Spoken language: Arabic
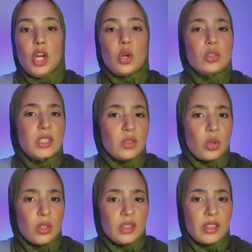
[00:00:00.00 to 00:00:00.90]
كنت
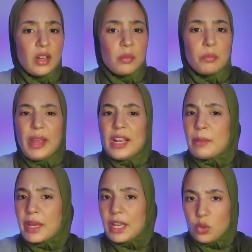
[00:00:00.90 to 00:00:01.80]
ندخل الدار بحال
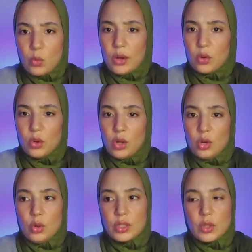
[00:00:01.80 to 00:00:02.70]
ما كاين والو
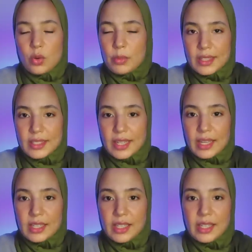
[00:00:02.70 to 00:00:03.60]
وحتى هو ما كان
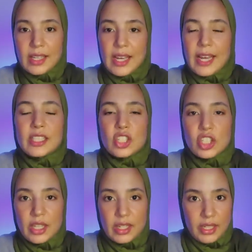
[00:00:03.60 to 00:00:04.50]
تيخليه حتى
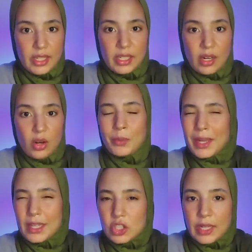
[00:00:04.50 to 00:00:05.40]
شي دليل عليا وما
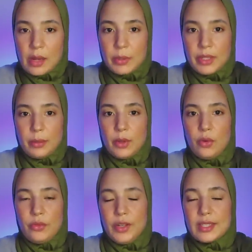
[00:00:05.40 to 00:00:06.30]
كانش تيعاملني
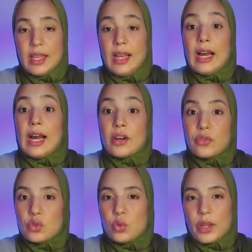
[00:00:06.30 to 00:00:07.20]
بالعنف حيت
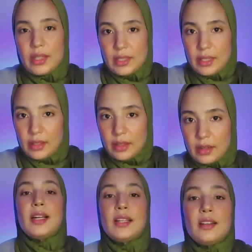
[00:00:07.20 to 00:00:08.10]
عرف شنو كان تيدير
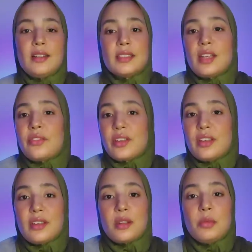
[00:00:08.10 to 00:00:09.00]
انا
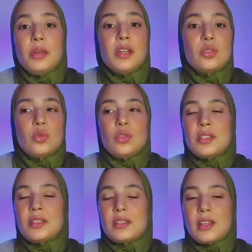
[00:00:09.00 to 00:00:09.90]
صافي كبرت
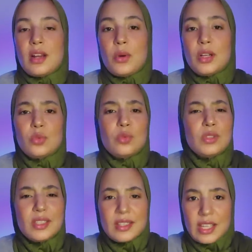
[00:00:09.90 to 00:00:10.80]
ودازت السنوات
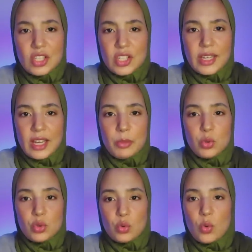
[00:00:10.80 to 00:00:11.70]
ونسيت داكشي كامل
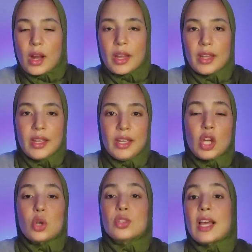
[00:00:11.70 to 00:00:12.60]
وشنو واقع
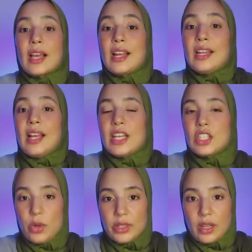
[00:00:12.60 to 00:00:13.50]
كنت عاقله على
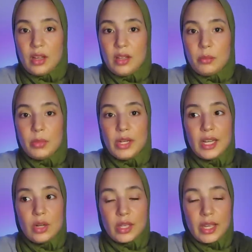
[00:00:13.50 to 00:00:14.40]
حاجه وحده بلي
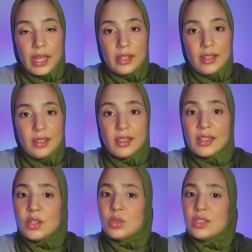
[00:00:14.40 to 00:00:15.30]
انا داك خينا
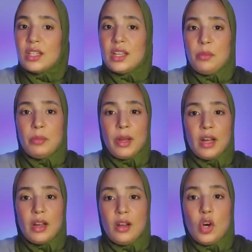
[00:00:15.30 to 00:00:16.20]
راني كنت نلعب
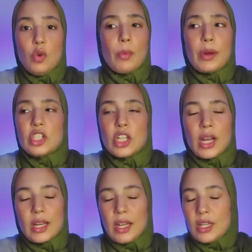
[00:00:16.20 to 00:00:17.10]
معاه وما بقاش
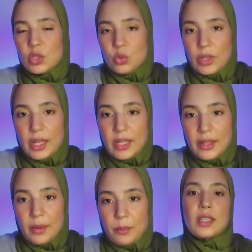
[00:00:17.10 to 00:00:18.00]
عاقله على شنو دار
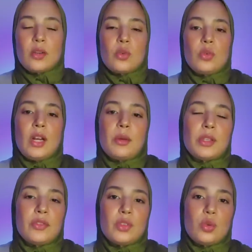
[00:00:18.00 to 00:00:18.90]
ليا تنكون
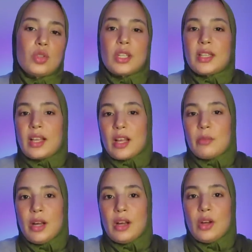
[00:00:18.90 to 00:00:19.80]
هابطه في الدروج كنتلاقى
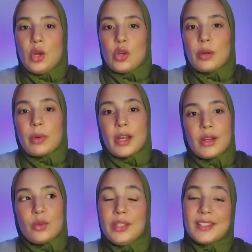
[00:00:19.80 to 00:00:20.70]
معاه كنبقى
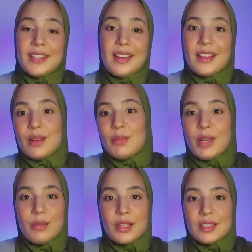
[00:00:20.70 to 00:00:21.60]
كنقول ليه سلام
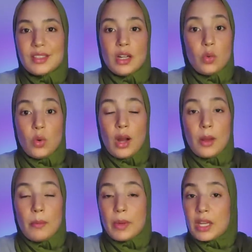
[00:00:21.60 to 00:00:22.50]
لاباس هو
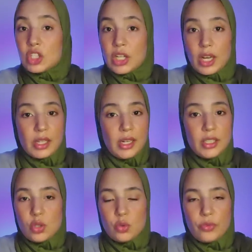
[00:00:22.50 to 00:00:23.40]
ما كانش كيقدر
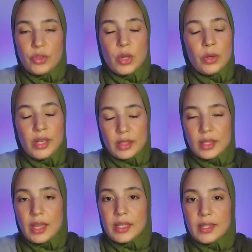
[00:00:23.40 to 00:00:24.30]
حتى يشوف فيا ولا يرد
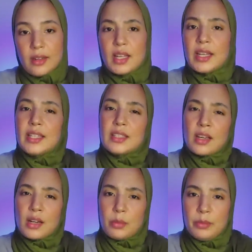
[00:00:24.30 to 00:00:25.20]
عليا كان
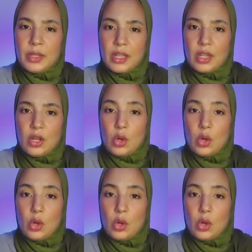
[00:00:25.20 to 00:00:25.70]
كيتهرب مني